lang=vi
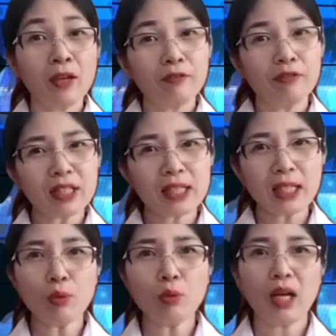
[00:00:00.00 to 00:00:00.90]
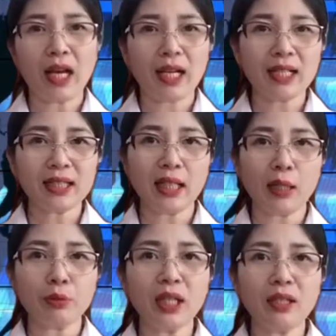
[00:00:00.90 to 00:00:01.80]
Phía sau là các
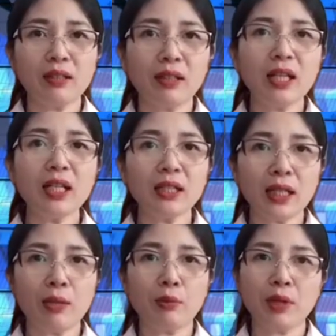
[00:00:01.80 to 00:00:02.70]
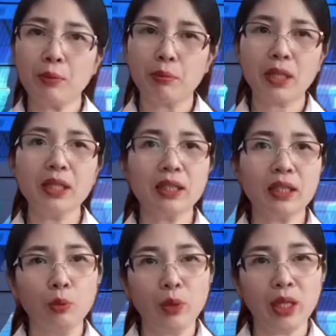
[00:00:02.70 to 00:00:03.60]
giáo dân đi theo đọc kinh
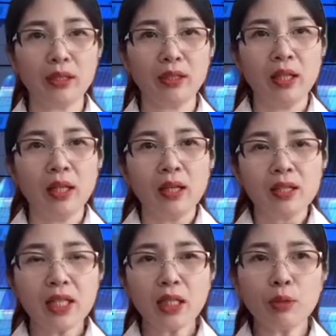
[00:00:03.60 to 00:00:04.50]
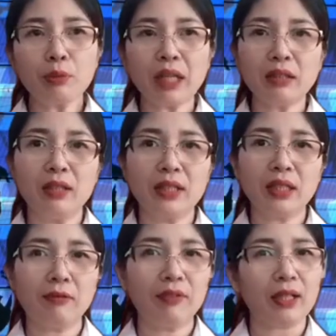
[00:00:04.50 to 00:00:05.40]
cầu nguyện. Nhi cũng đã thừa
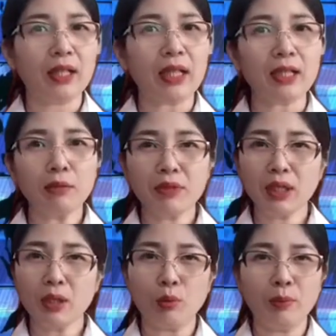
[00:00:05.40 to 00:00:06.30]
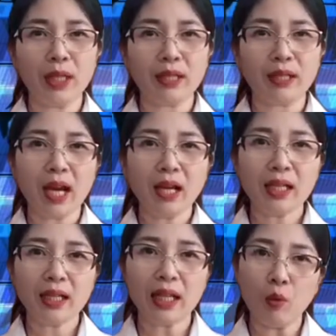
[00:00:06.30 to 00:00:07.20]
nhận việc đánh cổng chiêng của mình đã
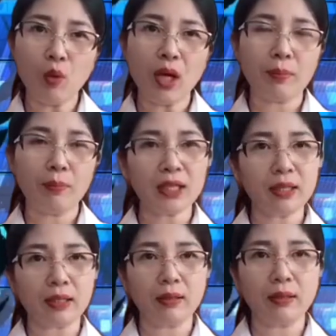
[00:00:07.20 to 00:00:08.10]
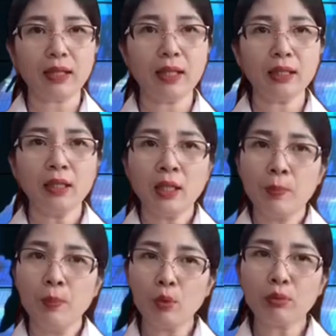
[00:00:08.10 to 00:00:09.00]
gây náo loạn mất trật tự an ninh.
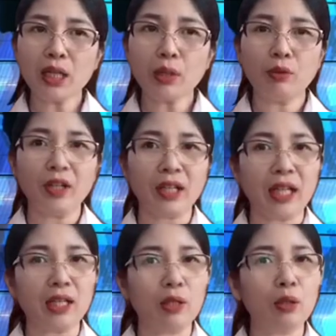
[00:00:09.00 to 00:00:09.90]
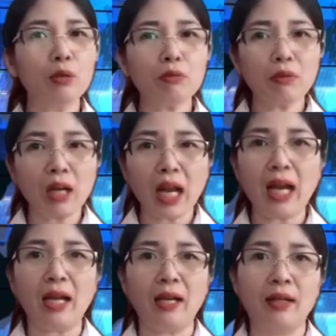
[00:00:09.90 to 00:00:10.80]
Mục đích của việc này cũng
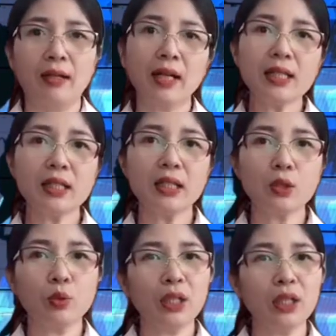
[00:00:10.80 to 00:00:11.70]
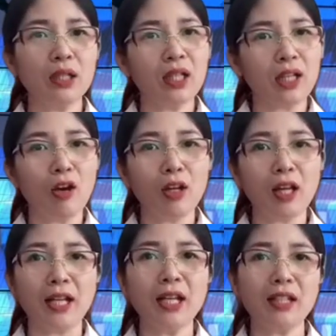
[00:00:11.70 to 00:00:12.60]
là gây sự chú ý để đòi
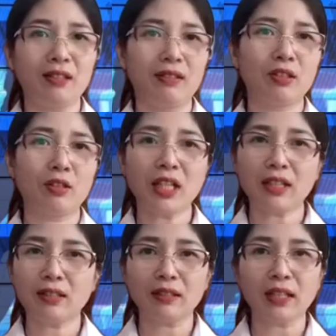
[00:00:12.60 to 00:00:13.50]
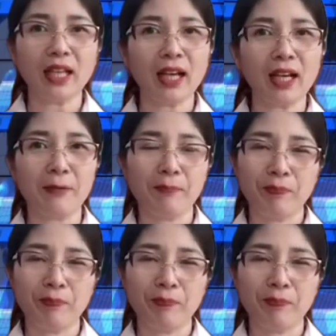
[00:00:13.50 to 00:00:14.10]
lại đất cho nhà thờ Thái Hà.